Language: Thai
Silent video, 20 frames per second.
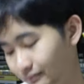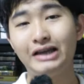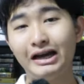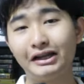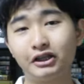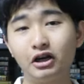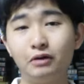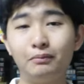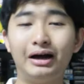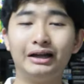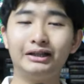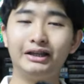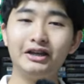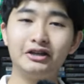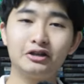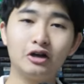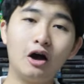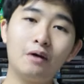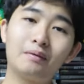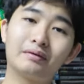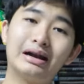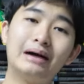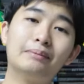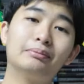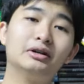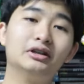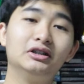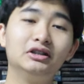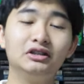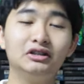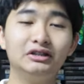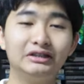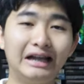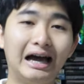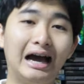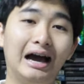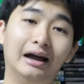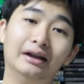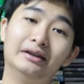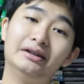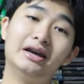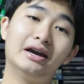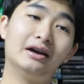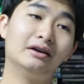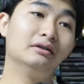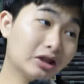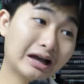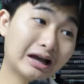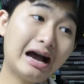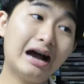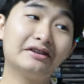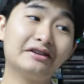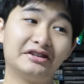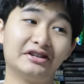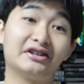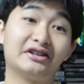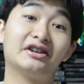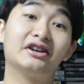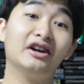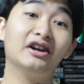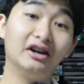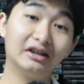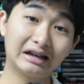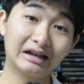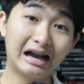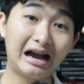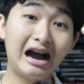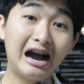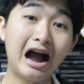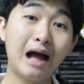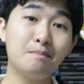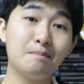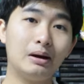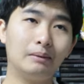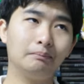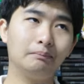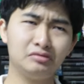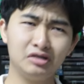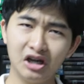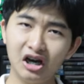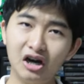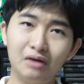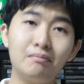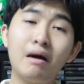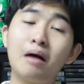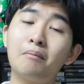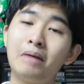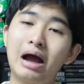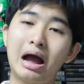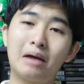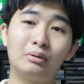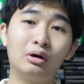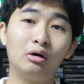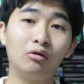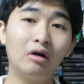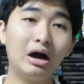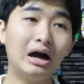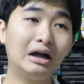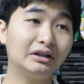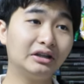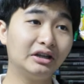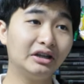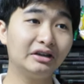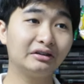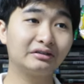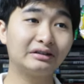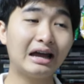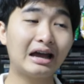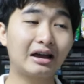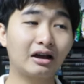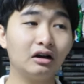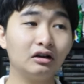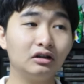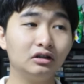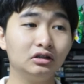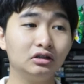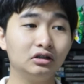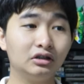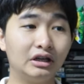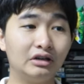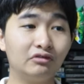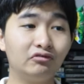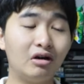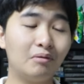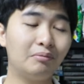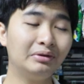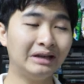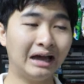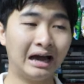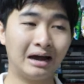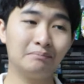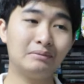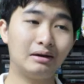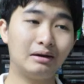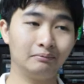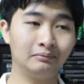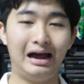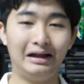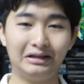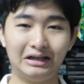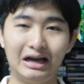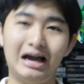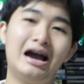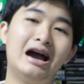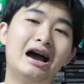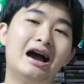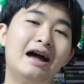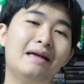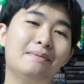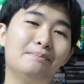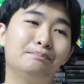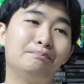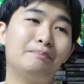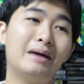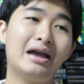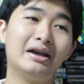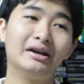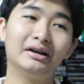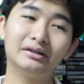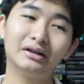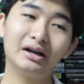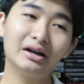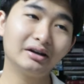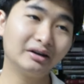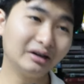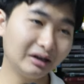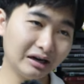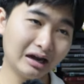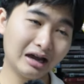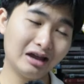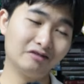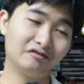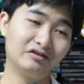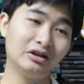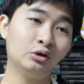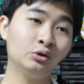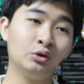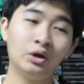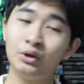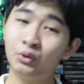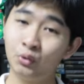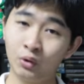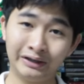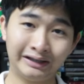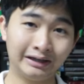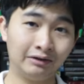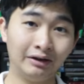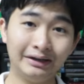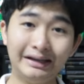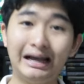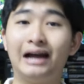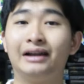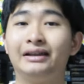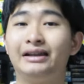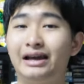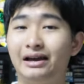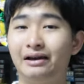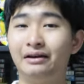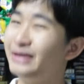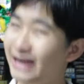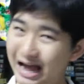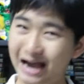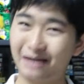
อย่างต่อมาที่ชอบครับคือหนังเนี่ยค่อนข้างจะเกินคาดแบบเยอะมากๆเพราะว่าทีแรกก็คือคิดว่าเป็นหนังแบบอาร์ตไปเรื่อยๆฟิลนุยๆแต่ว่าหนังเนี่ยมี